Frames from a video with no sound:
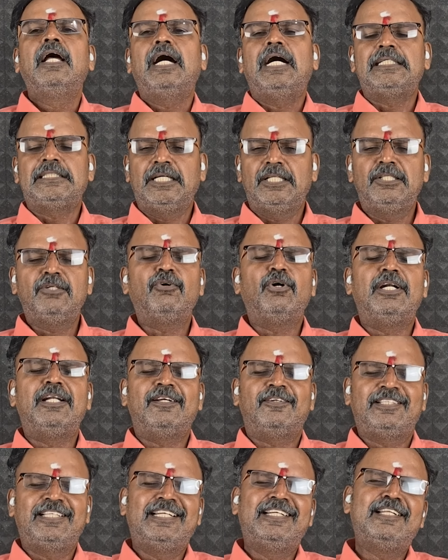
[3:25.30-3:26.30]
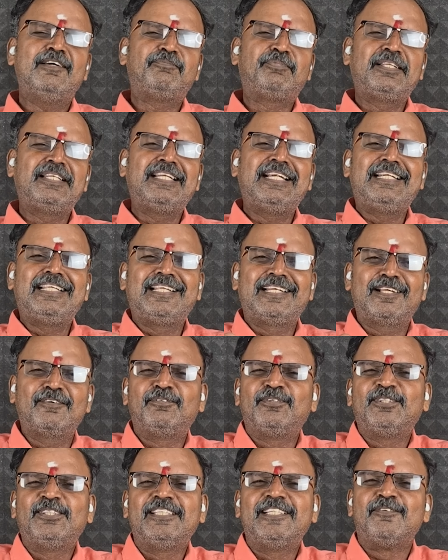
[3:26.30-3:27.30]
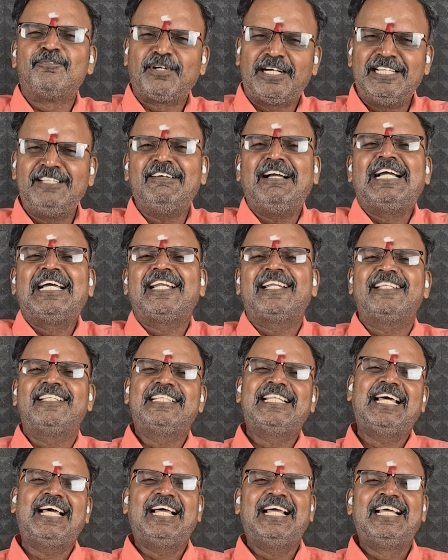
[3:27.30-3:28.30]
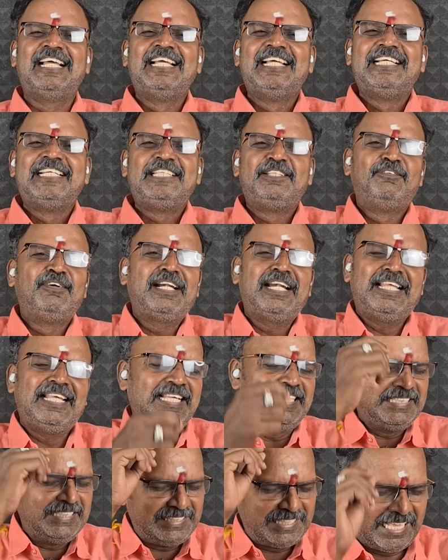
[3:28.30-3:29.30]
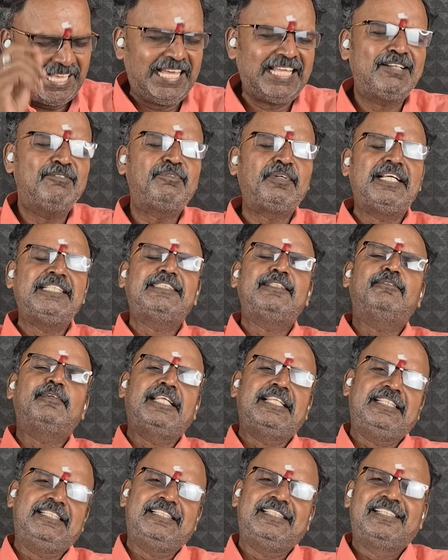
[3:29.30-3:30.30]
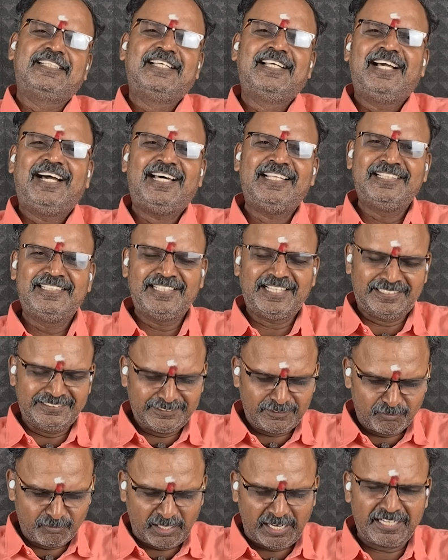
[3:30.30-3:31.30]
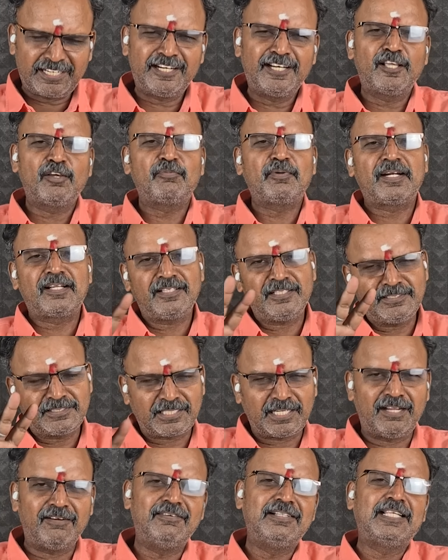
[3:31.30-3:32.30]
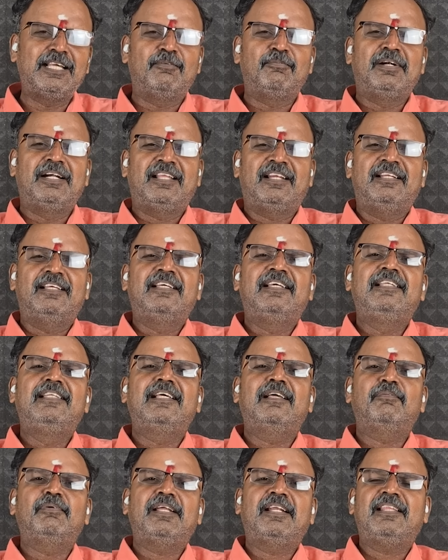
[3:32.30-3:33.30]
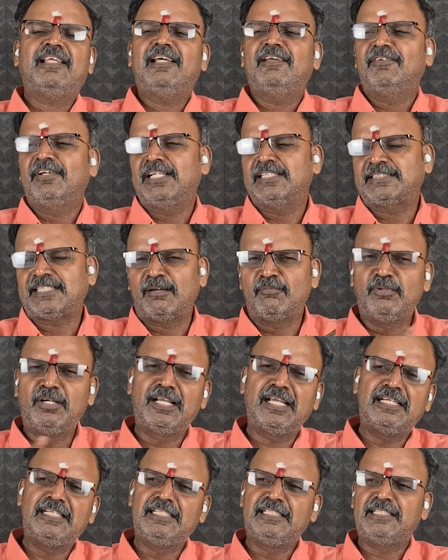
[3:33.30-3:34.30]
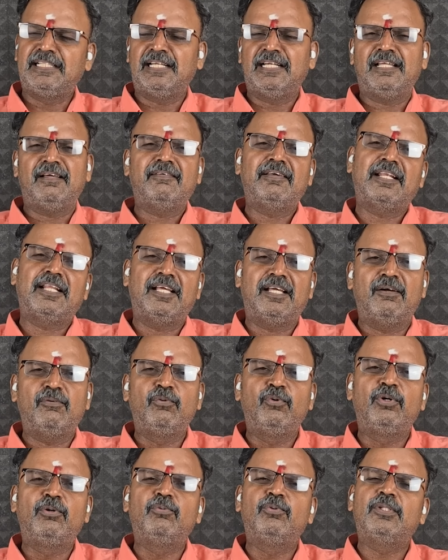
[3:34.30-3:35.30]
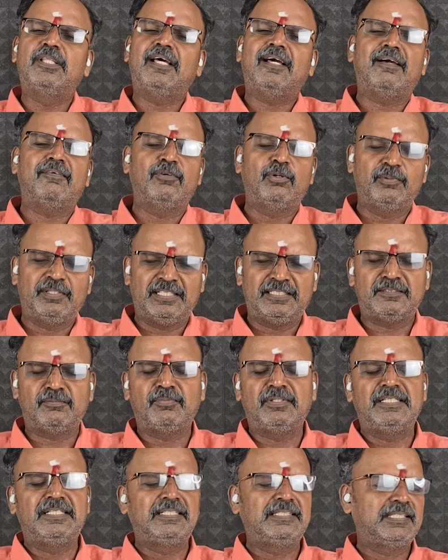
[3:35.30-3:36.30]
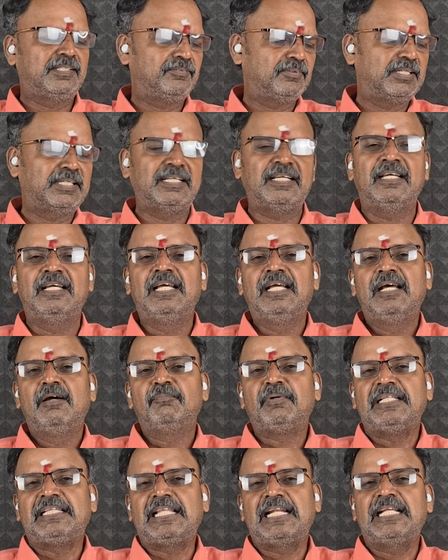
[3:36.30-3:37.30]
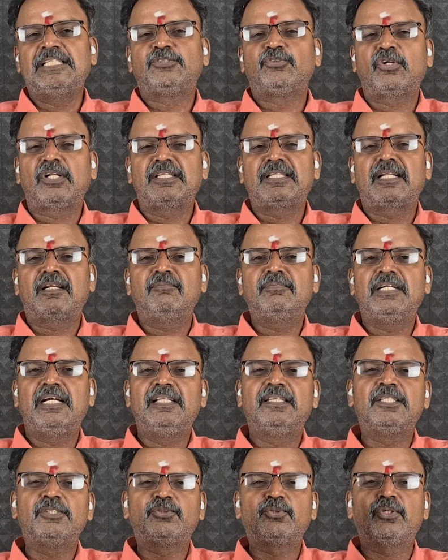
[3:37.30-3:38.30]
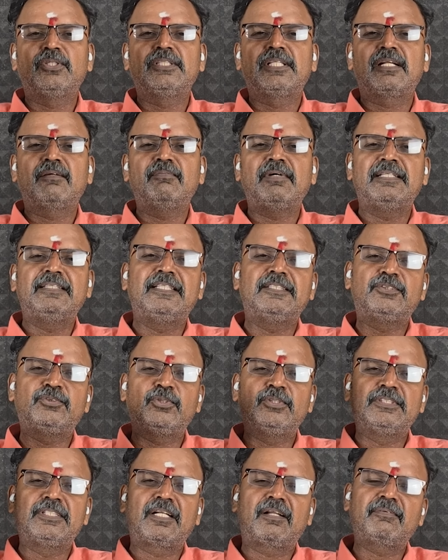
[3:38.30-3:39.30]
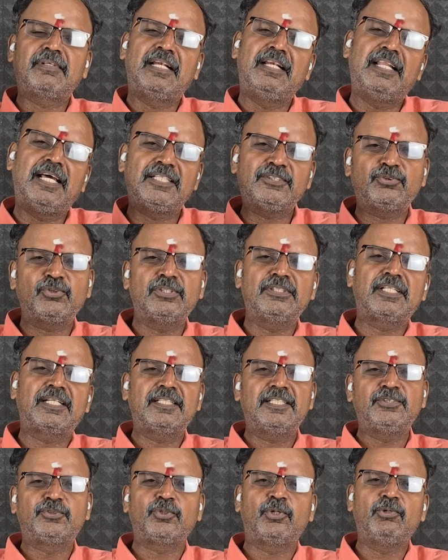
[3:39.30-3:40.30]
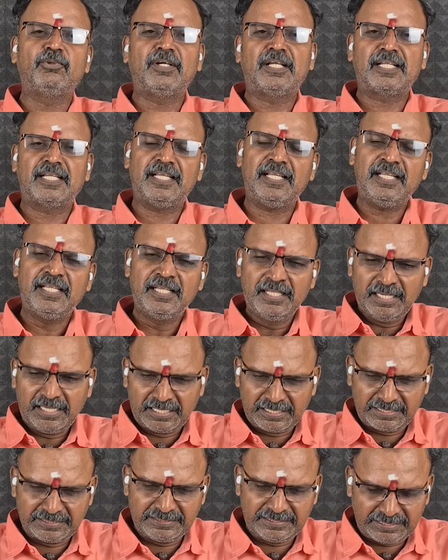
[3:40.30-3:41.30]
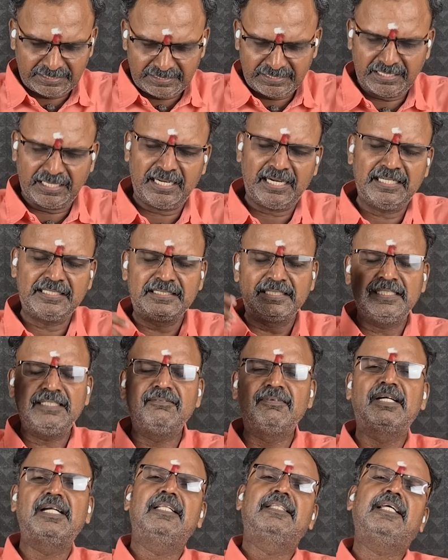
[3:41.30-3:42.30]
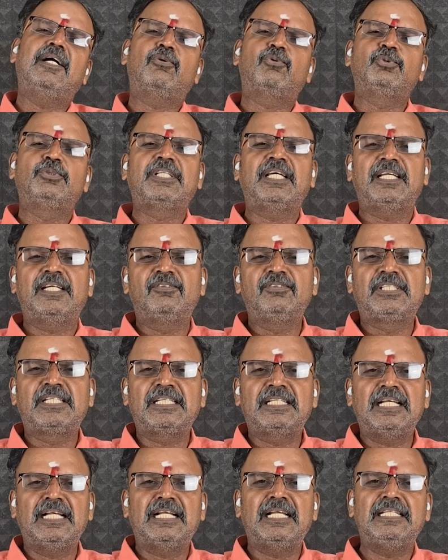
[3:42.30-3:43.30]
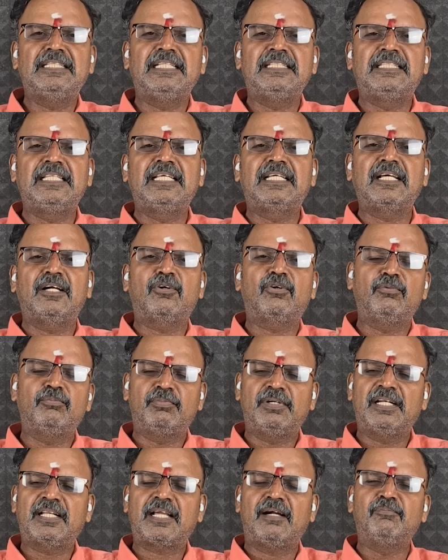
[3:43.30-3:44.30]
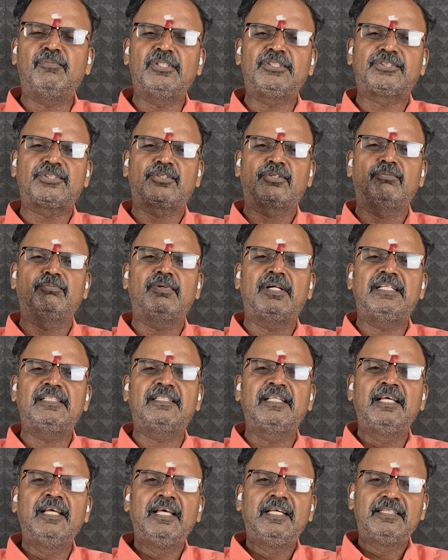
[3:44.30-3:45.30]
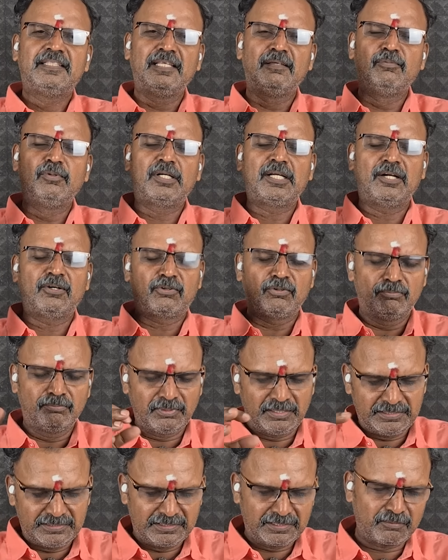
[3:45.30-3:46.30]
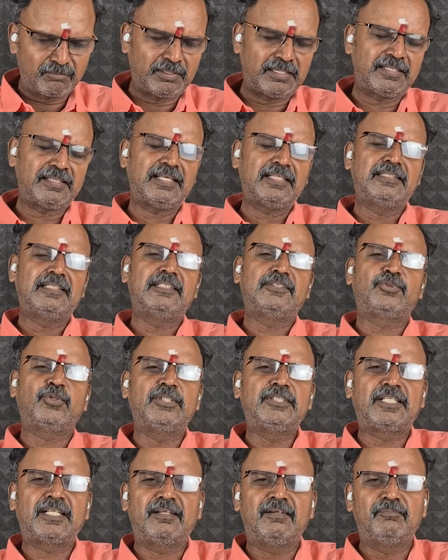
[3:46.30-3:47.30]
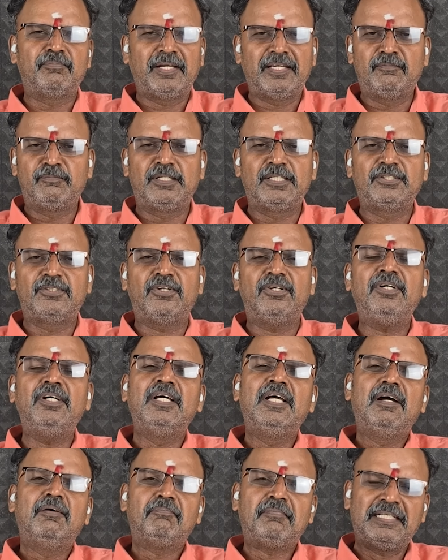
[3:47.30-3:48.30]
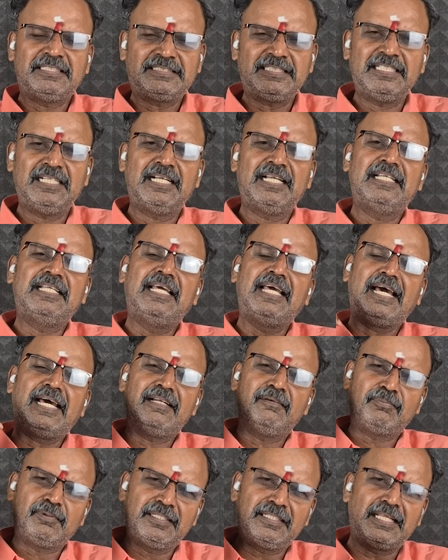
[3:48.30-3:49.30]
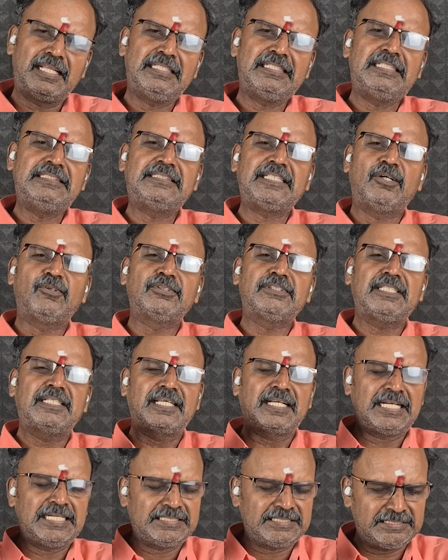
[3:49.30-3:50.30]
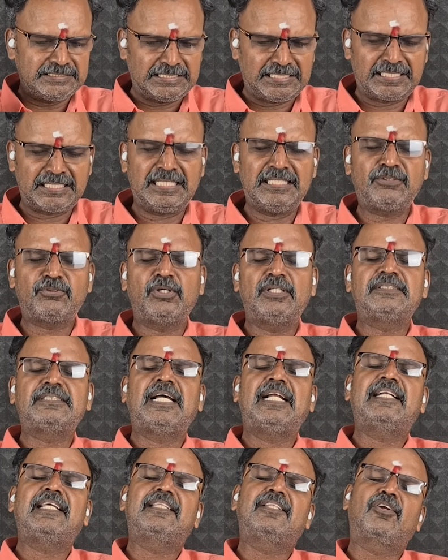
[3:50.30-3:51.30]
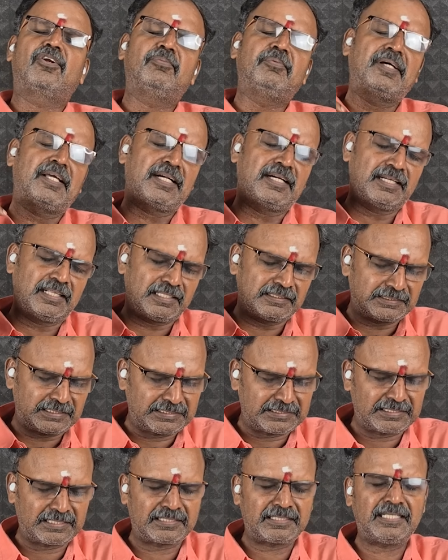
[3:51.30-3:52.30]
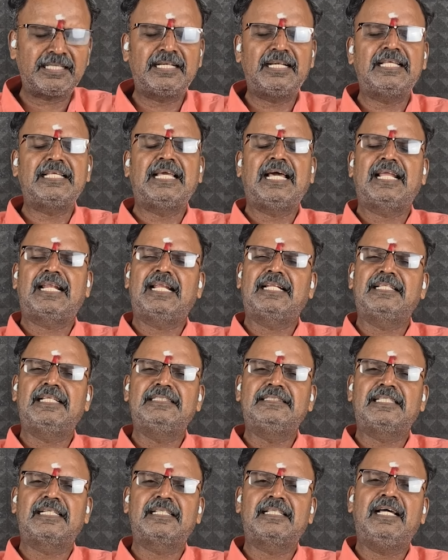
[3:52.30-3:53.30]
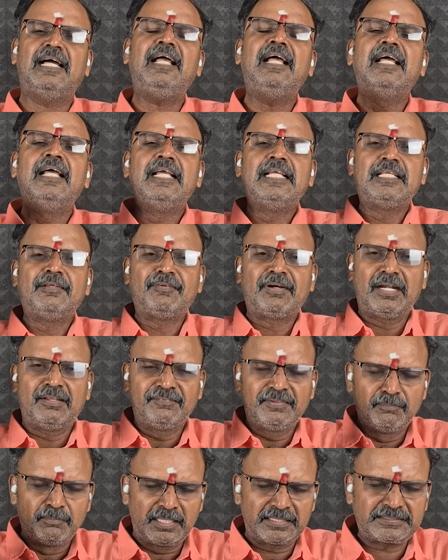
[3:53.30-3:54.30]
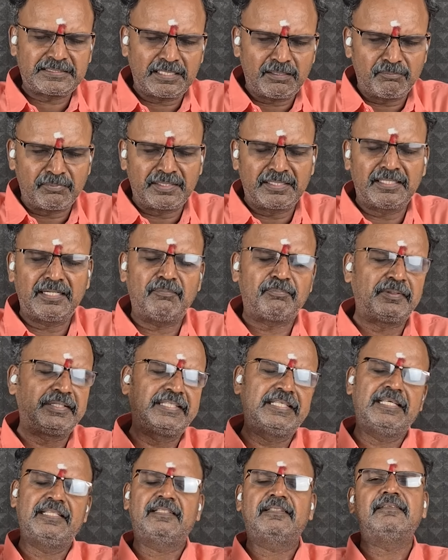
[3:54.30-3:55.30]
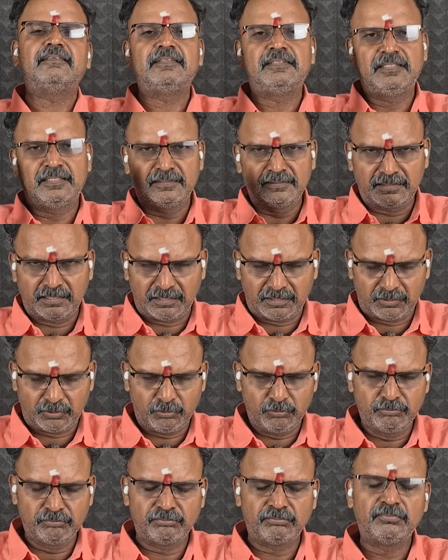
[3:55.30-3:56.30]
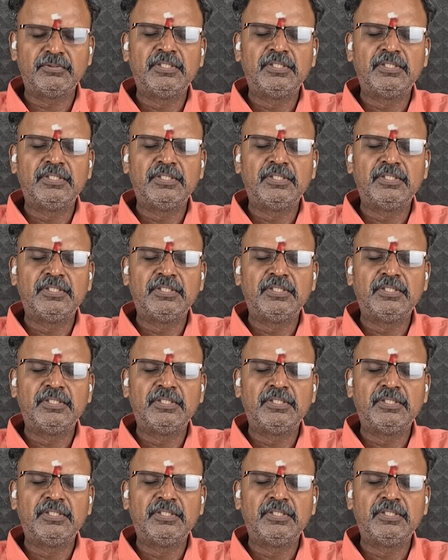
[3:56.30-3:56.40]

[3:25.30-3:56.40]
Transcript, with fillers: அதாவது என்ன பின்னணி இருக்க போகுது பழி வாங்குறது தான் இவங்களை ஏற்று யாரும் பேசக்கூடாது அதுதான் அந்த மாடலுக்கு பேர் தான் திராவிடியா மாடல் இதுக்கு பேர் தான் இவங்க சமூக நீதியெல்லாம் வேற ஊர் ஊதா உபதேசம் பண்ணிட்டு திருவாங்க பத்திரிகை சுதந்திரம் எழுத்து சுதந்திரம் அந்த சுதந்திரம் எல்லா சுதந்திரத்தையும் சொல்லுவாங்க ஆனால் இது எல்லா இதையும் இவங்களுக்கு தான் குத்தகை விட்டுருக்காங்க இந்த திக கும்பல் கம்யூனிஸ்ட் கும்பல் திமுக கும்பல் இதுக்கு மட்டும்தான் அந்த சுதந்திரம் பயன்படுத்தும் மற்ற யார் பண்ணாலும் சவுக்கு சக்கராக இருந்தாலும் சரி தான் சாட்டை துறைமுகராக இருந்தால் இருந்தால் இல்லை யாராக இருந்தாலும் சரி தான் இவங்களை விமர்சனம் பண்ணுனா பிடிக்காது இருந்தாலும்